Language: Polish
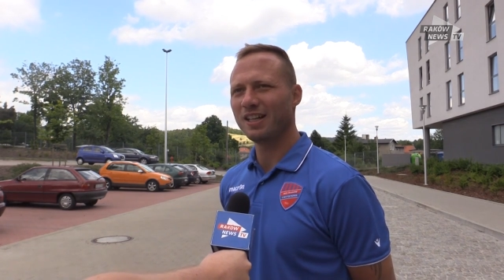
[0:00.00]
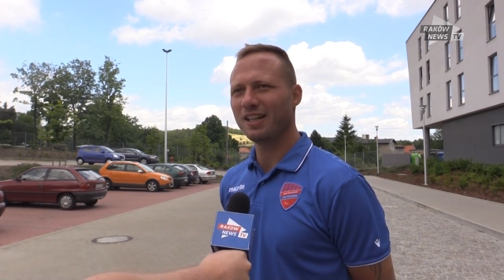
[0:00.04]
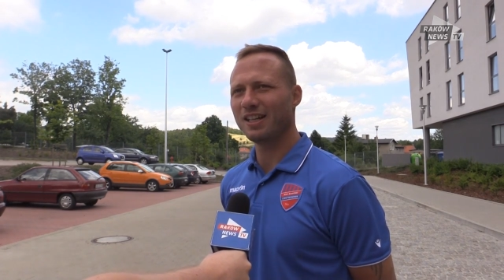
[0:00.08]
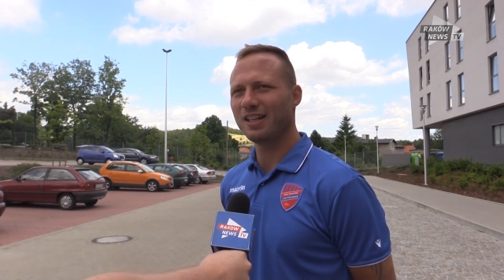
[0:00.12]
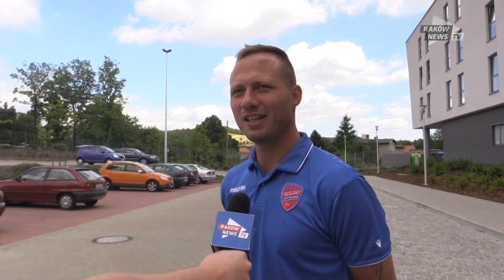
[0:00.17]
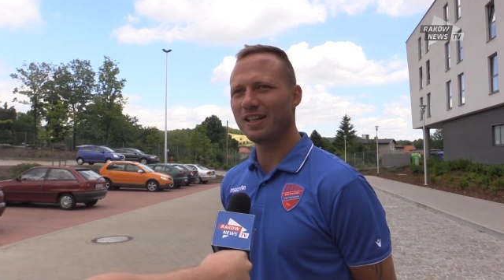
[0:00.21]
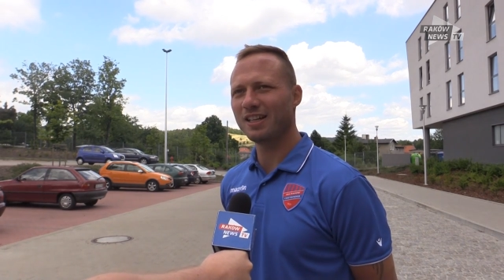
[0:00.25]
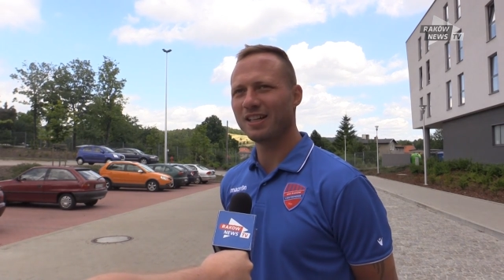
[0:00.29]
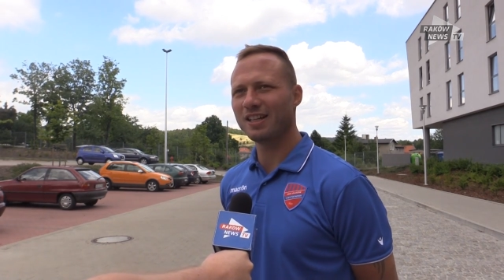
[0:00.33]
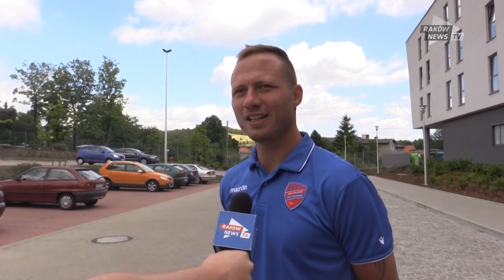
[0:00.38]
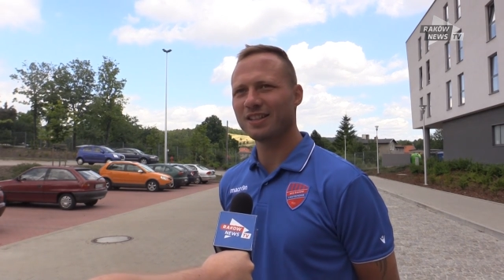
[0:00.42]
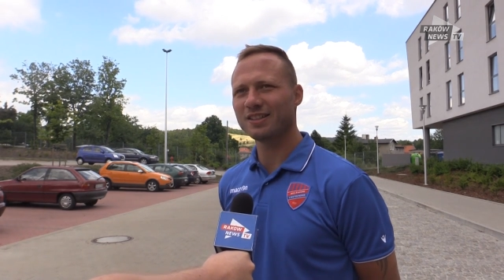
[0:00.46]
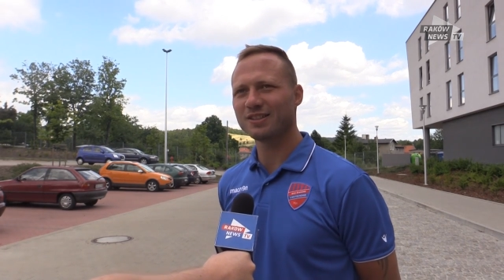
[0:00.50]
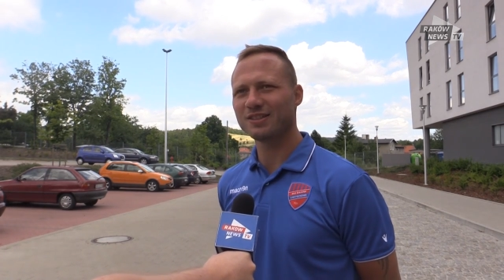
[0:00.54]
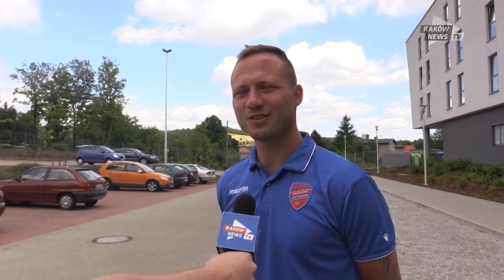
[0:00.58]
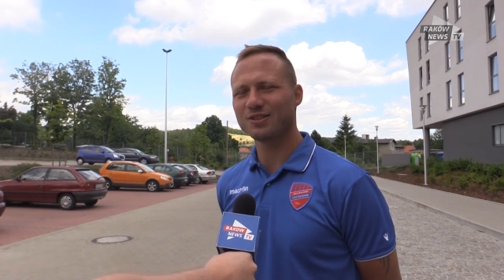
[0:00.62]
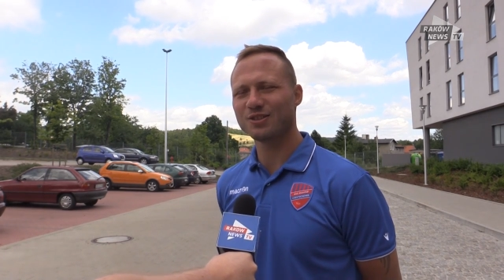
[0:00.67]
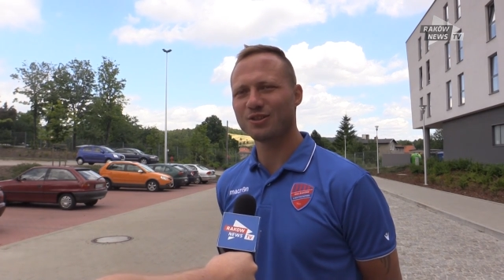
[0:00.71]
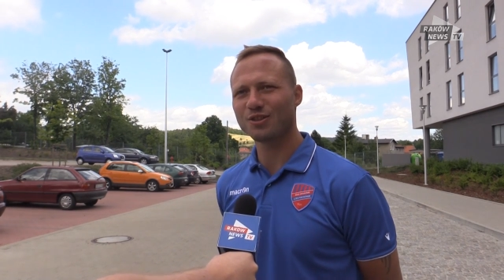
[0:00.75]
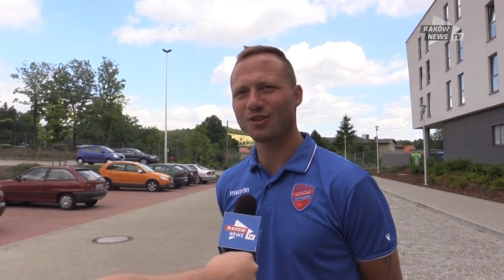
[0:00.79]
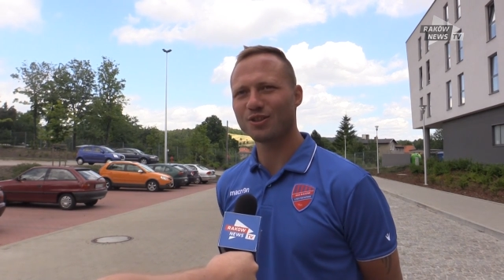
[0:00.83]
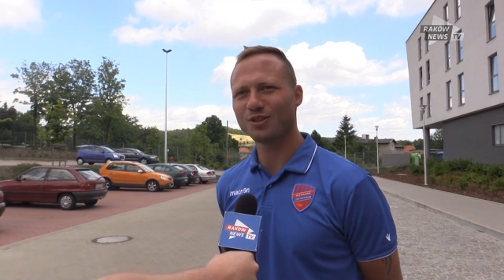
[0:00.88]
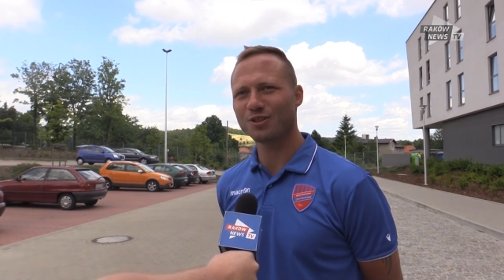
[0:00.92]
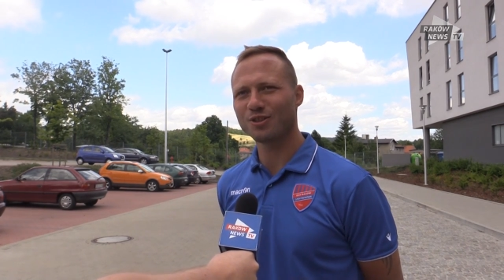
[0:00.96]
E,
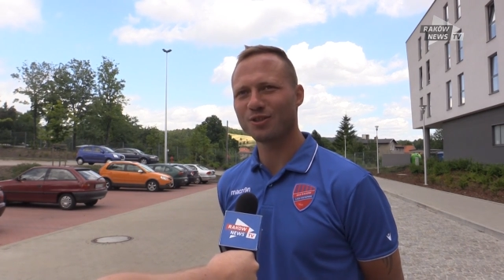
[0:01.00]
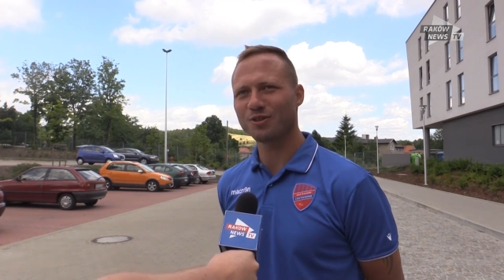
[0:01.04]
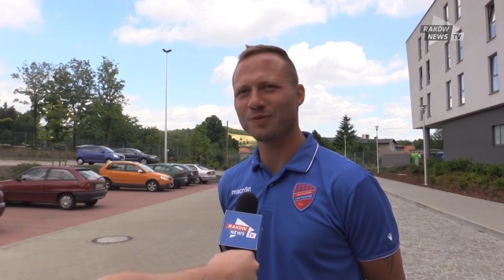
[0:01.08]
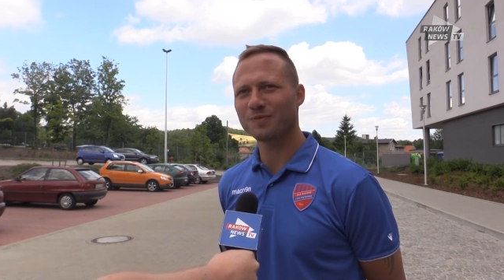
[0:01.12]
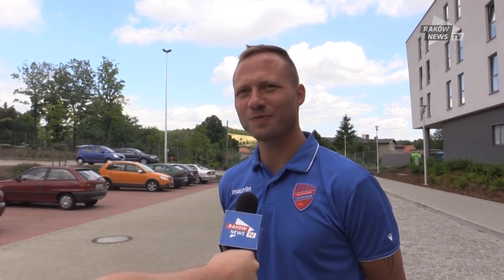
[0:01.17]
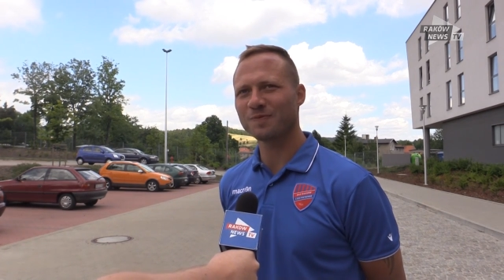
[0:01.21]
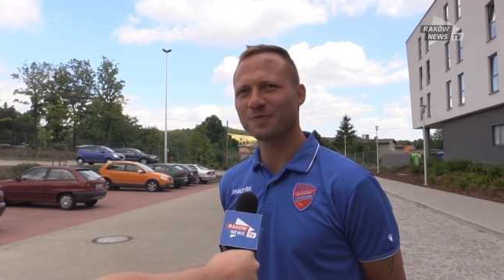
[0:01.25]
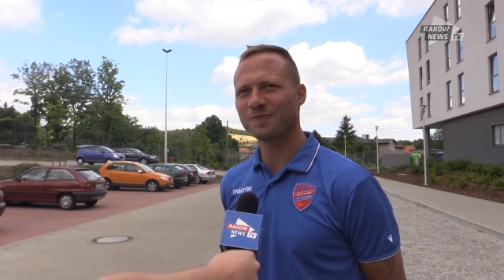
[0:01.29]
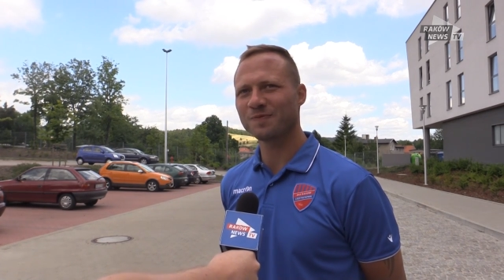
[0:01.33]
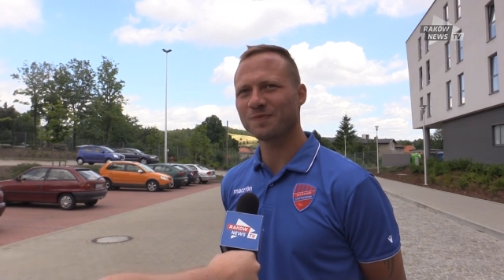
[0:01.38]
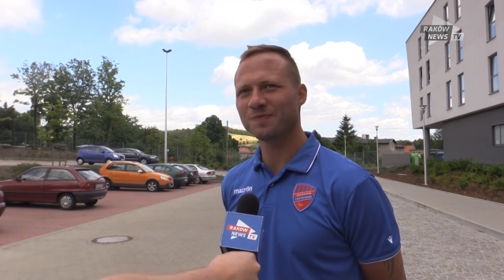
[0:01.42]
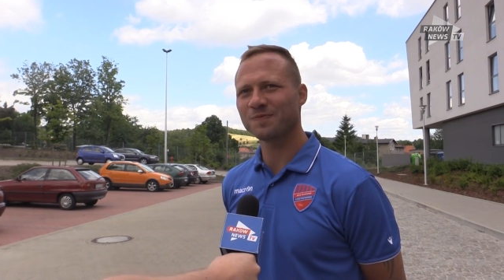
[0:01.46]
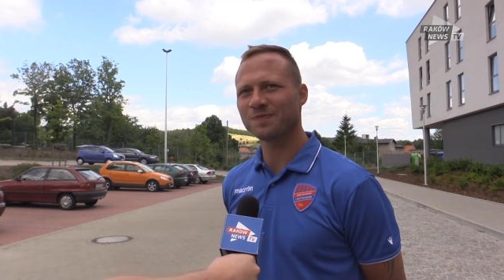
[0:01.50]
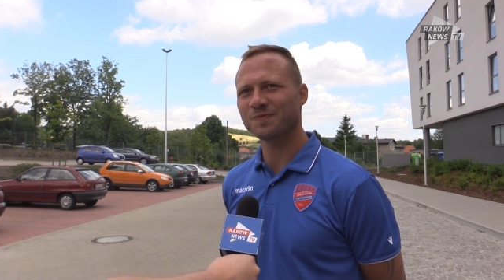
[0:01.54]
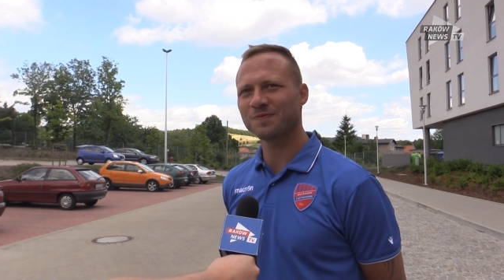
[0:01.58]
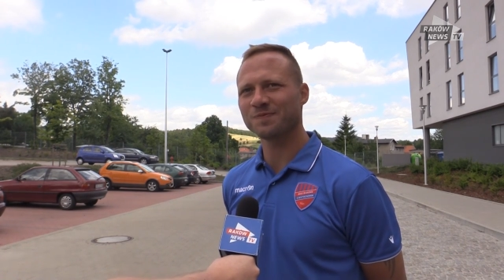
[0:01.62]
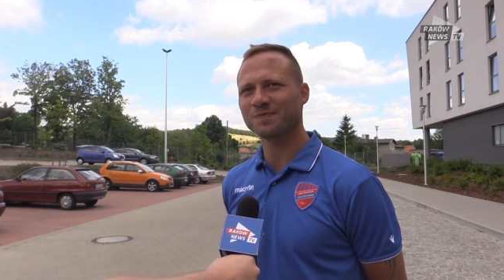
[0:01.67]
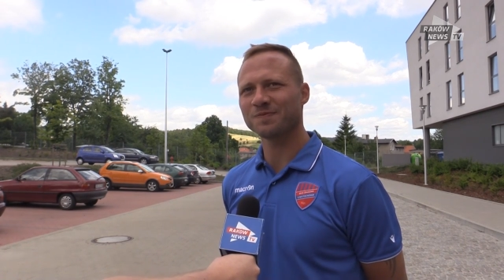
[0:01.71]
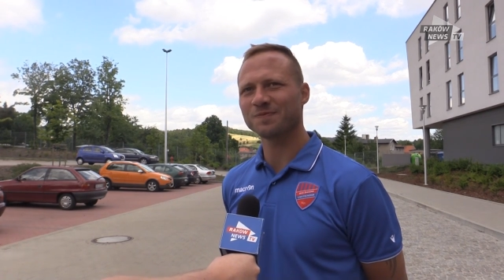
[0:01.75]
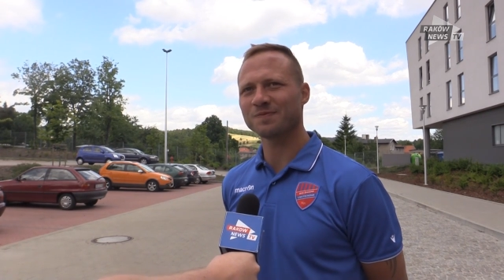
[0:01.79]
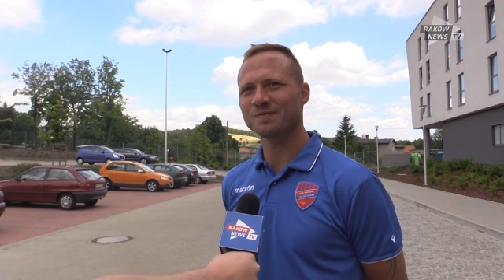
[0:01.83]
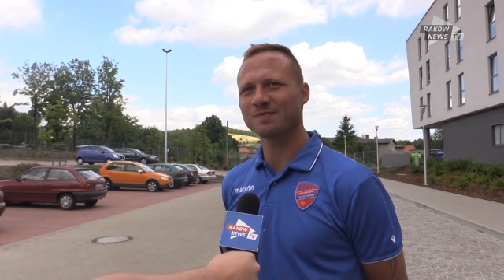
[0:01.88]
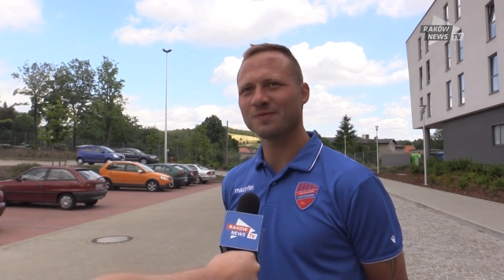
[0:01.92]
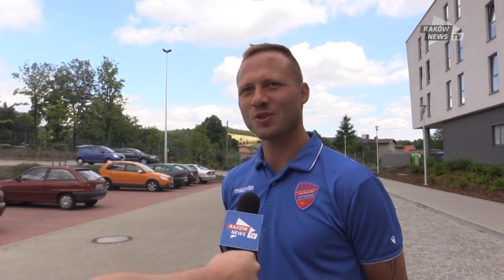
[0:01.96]
to
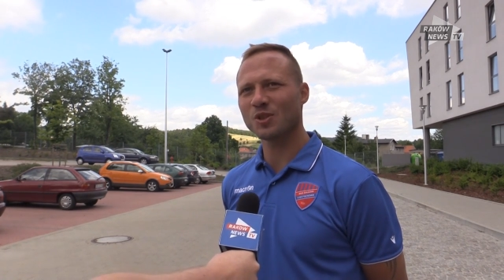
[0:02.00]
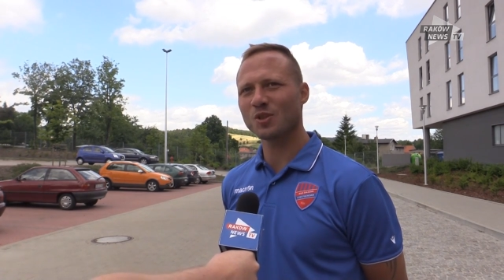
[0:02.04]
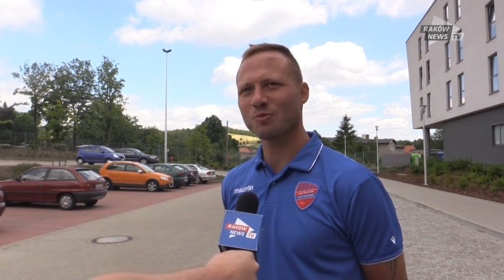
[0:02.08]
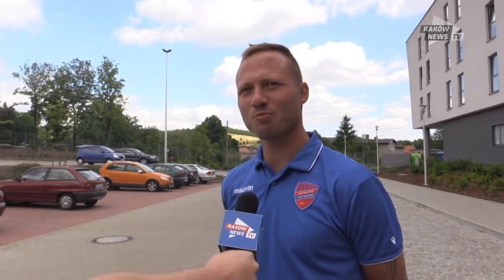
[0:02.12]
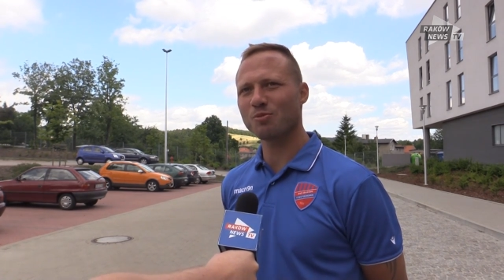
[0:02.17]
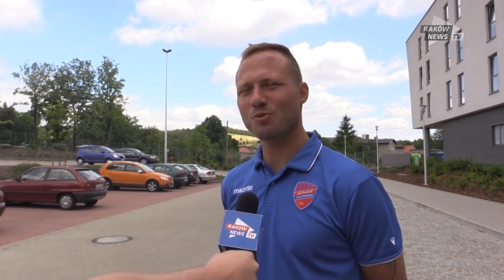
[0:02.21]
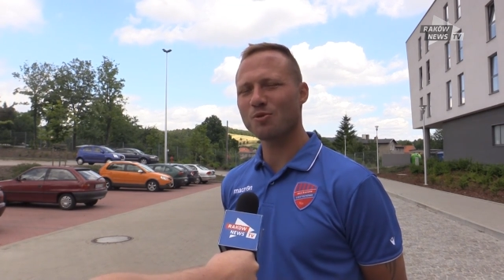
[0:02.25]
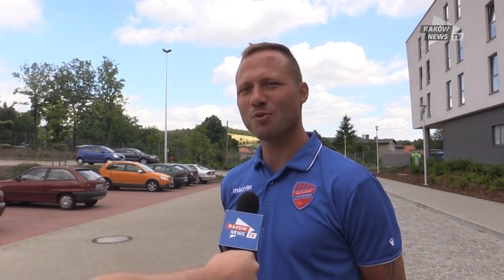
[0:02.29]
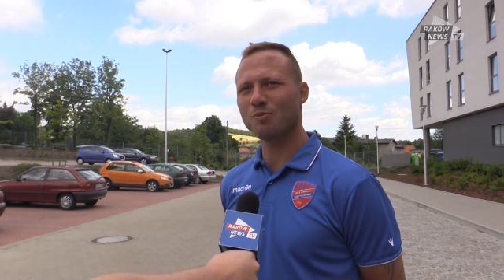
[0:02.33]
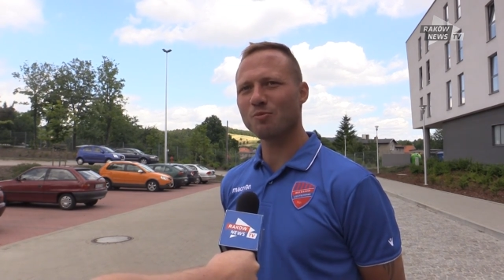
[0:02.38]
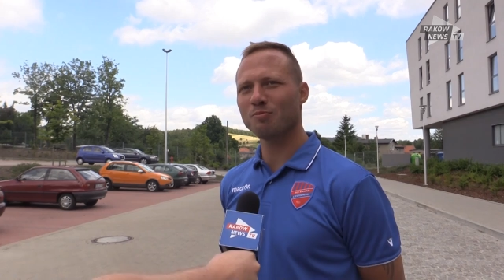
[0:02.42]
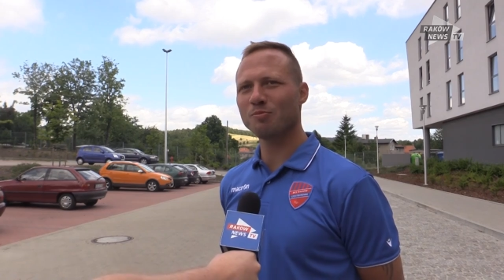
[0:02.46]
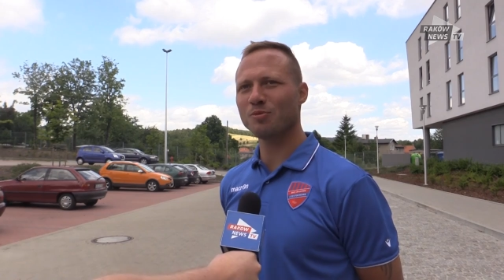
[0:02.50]
mm, no było,